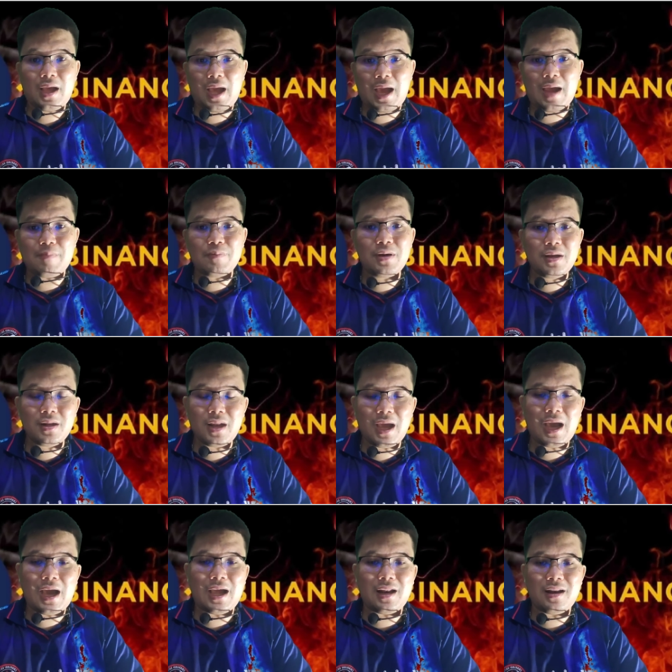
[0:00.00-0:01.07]
ขาดพื้น
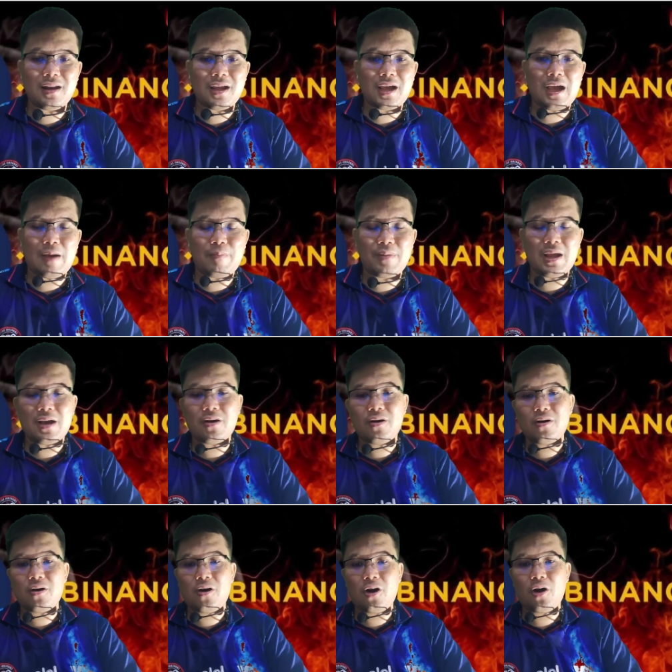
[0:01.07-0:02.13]
ฐานนะครับแล้ว
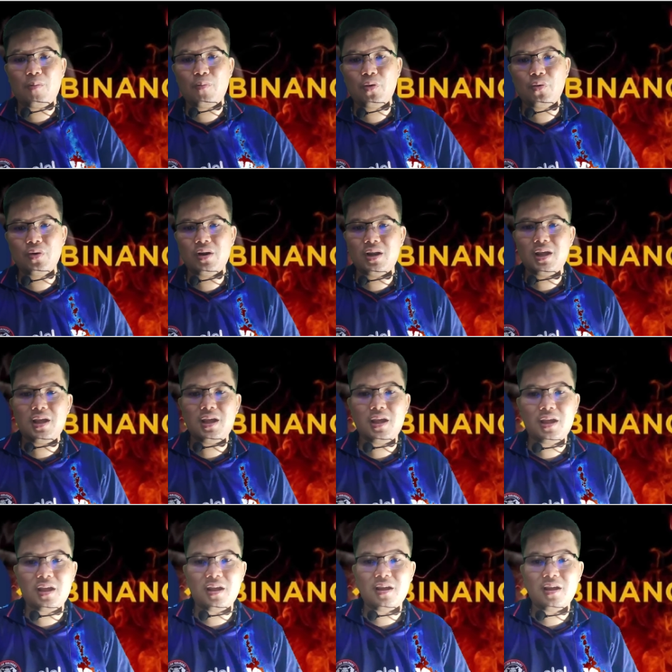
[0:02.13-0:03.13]
ก็ข้อมูลที่